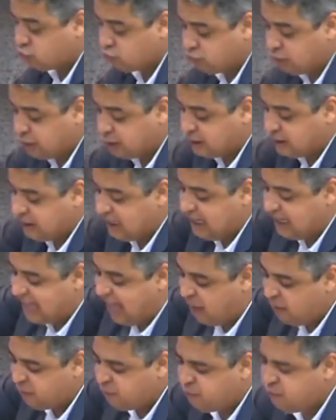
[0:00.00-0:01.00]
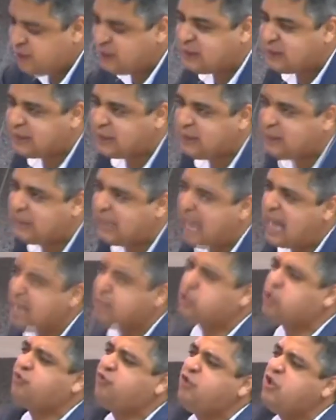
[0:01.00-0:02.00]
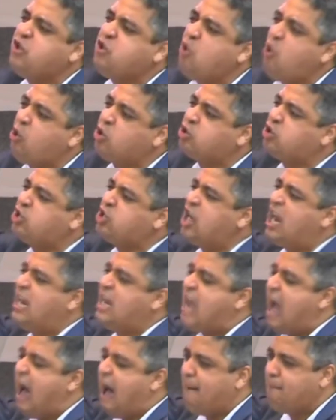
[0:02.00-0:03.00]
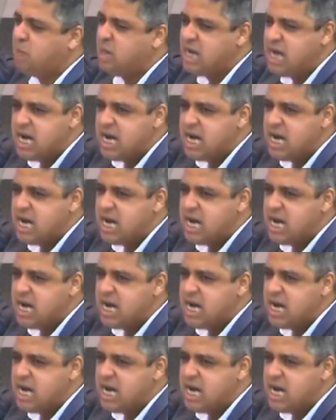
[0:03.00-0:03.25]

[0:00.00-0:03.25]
diz: E Davi se desviou de Eliabe.